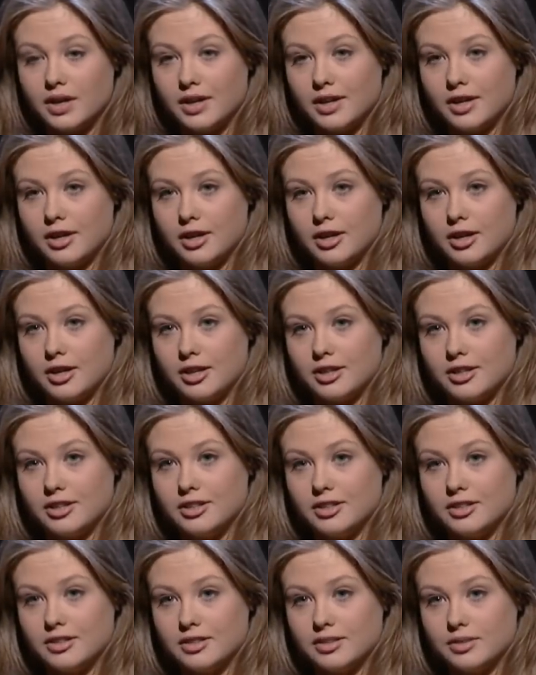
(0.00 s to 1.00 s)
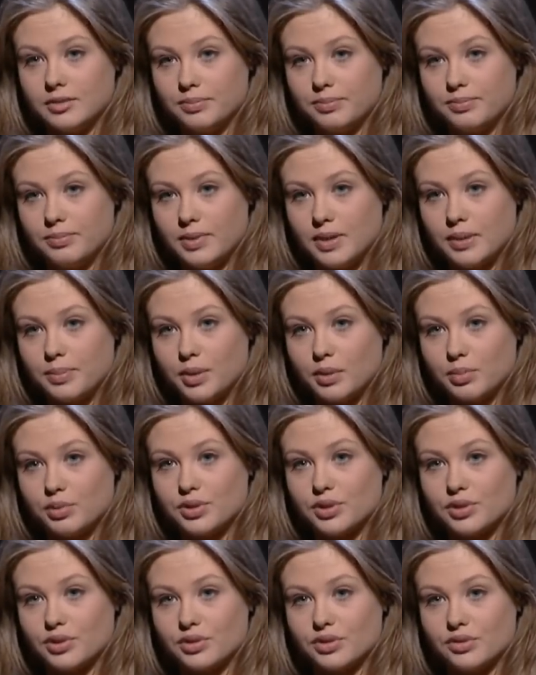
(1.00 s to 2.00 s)
Mhm. Ale właśnie to z tego, z tego
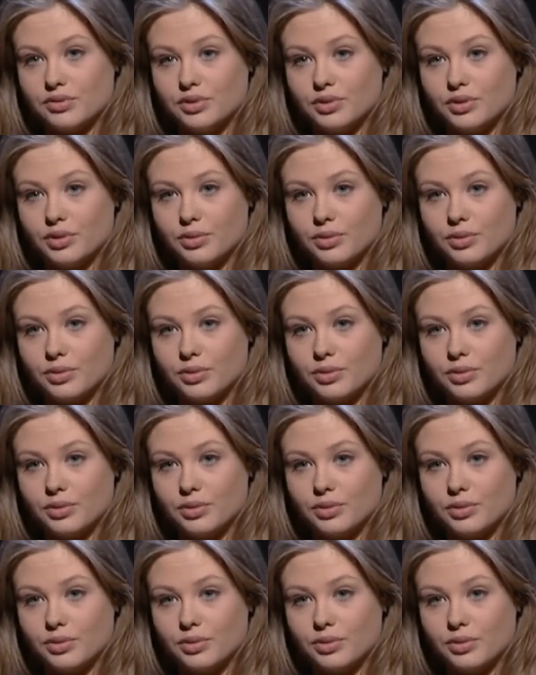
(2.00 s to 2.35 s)
powodu, że